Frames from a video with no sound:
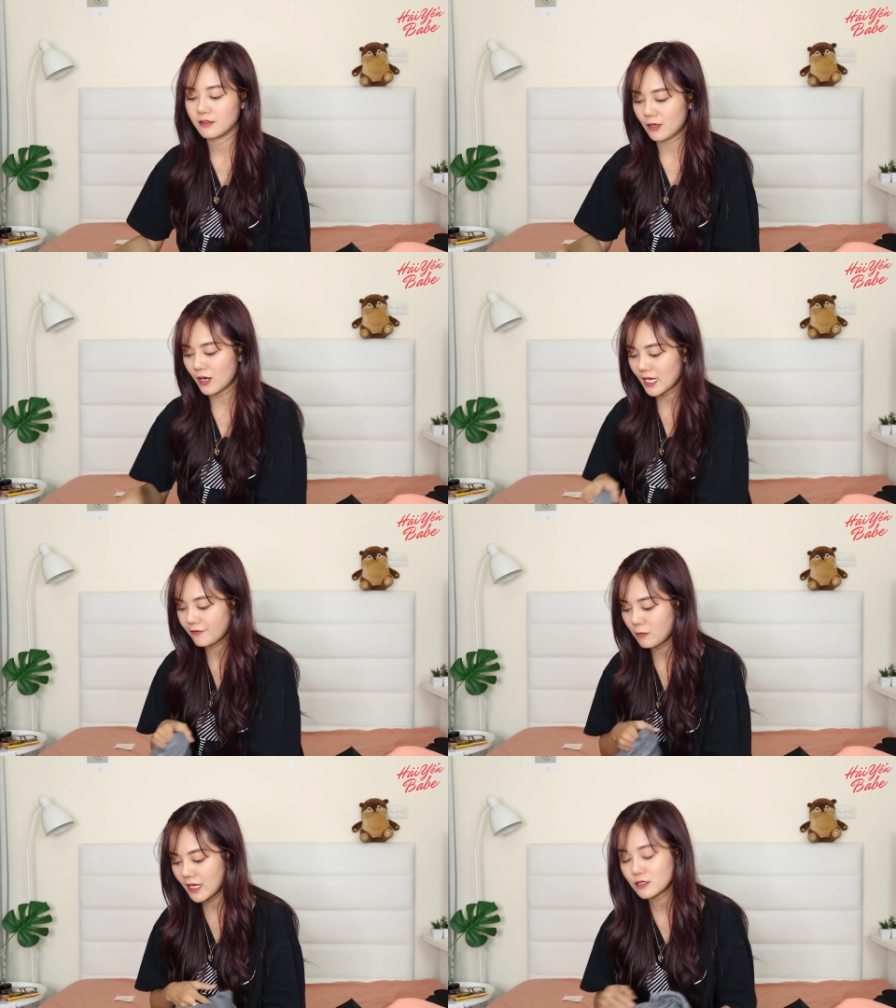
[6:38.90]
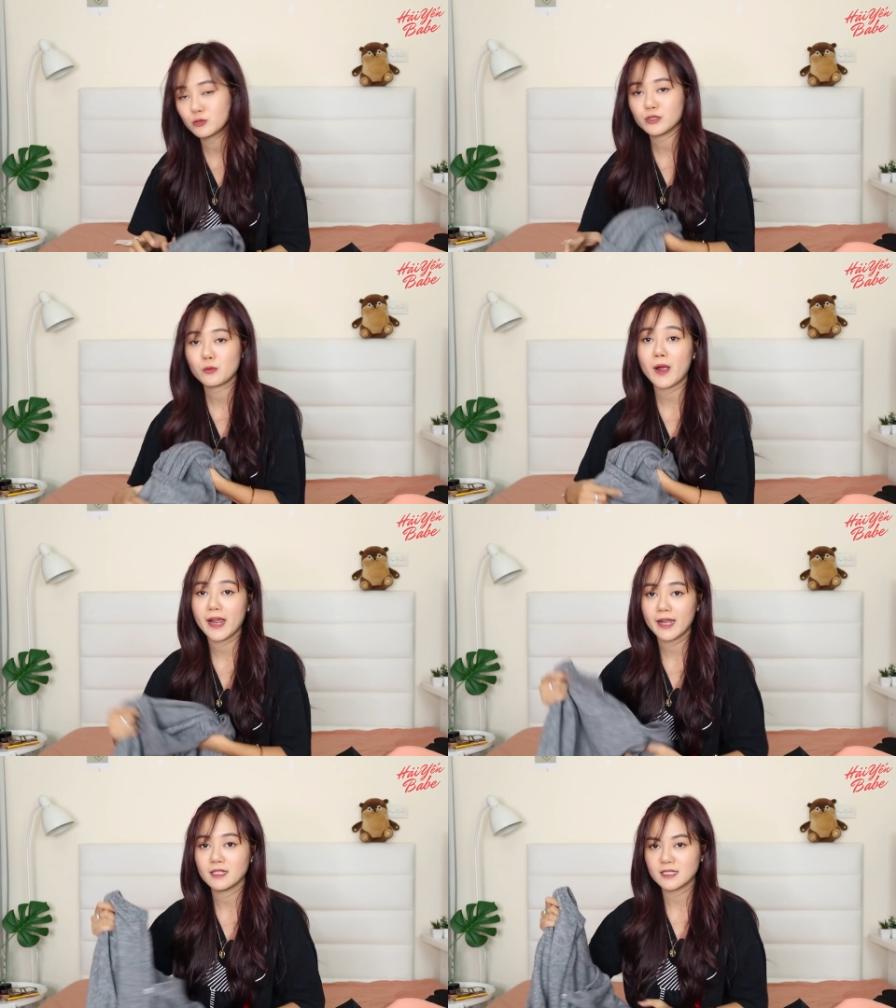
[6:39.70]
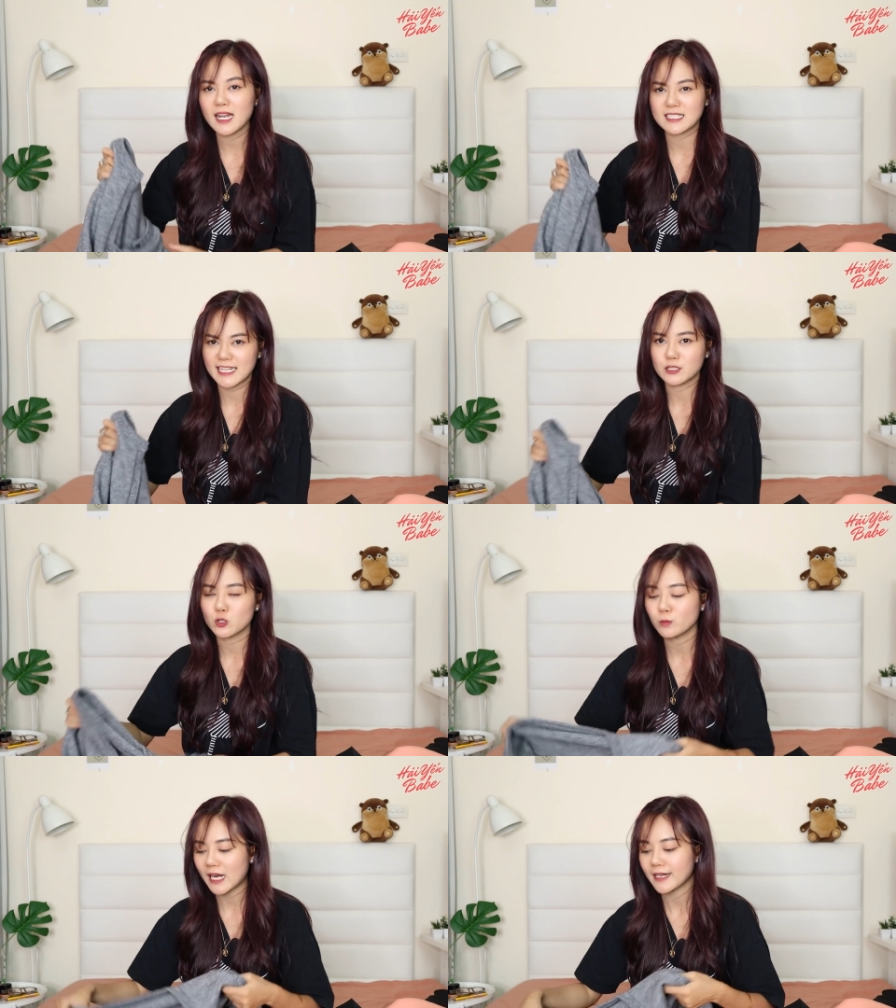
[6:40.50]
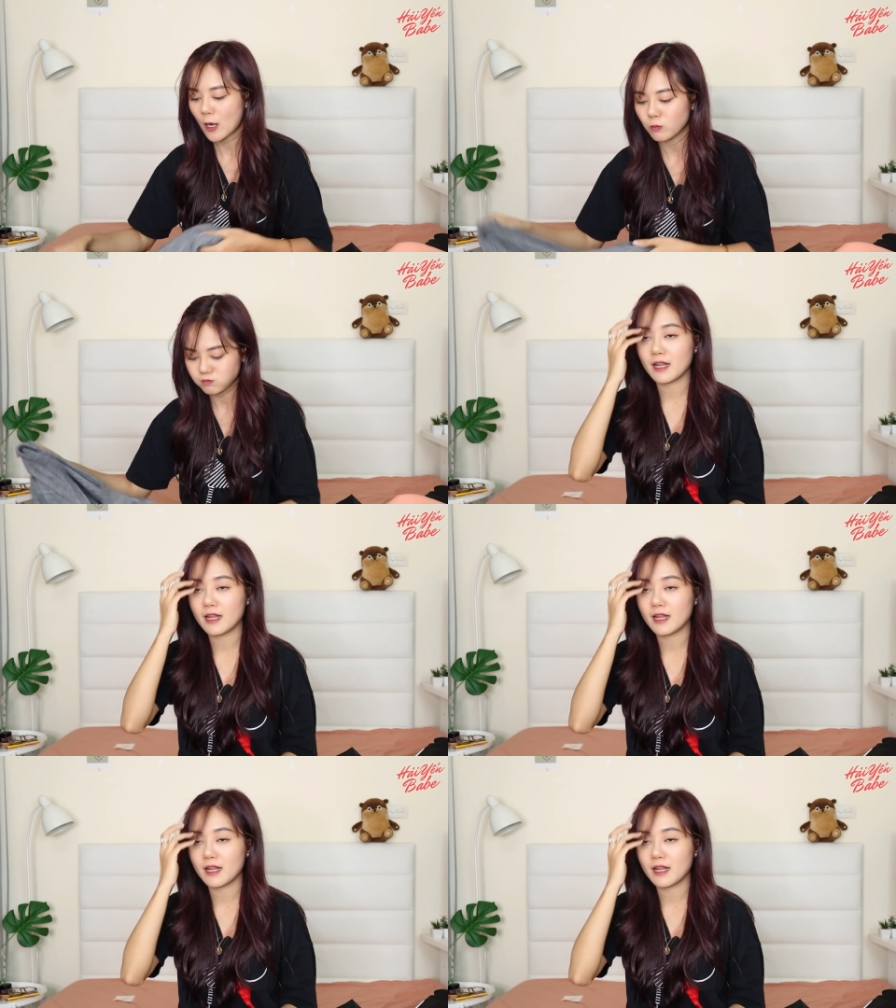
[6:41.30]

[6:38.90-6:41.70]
À, nó là cái phong cách streetwear ấy, rất là trẻ trung năng động.